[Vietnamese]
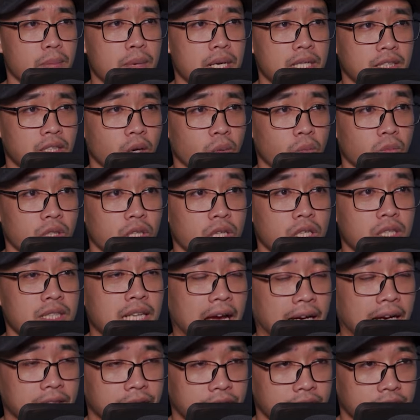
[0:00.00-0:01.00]
Điều này
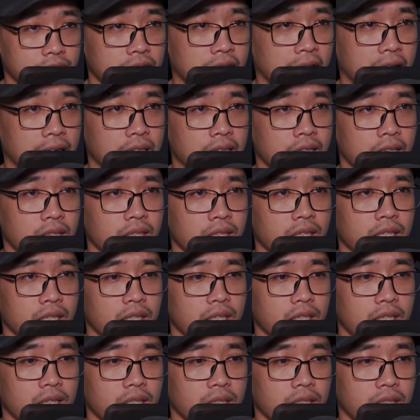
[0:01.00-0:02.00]
khiến cho Vương Lâm cực kỳ
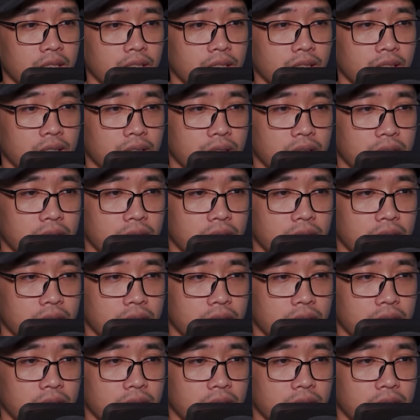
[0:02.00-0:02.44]
khiếp sợ.